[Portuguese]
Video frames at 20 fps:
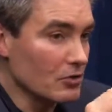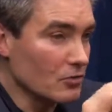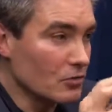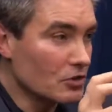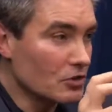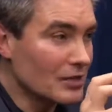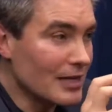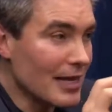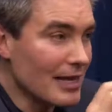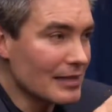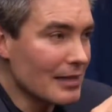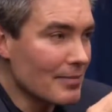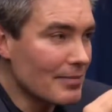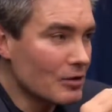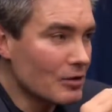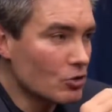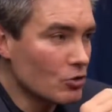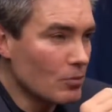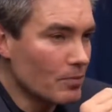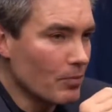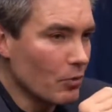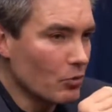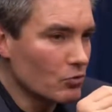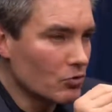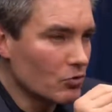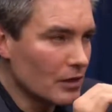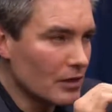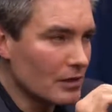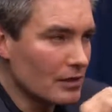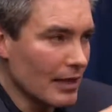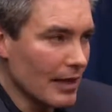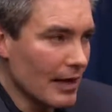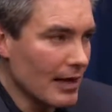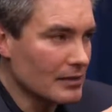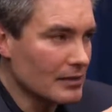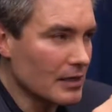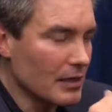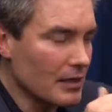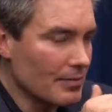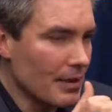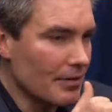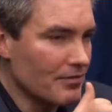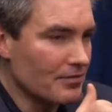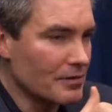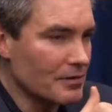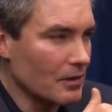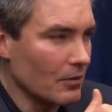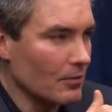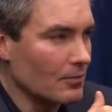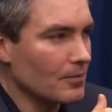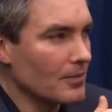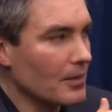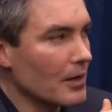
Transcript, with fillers: Eu vou diretamente no ponto que interessa na minha visão.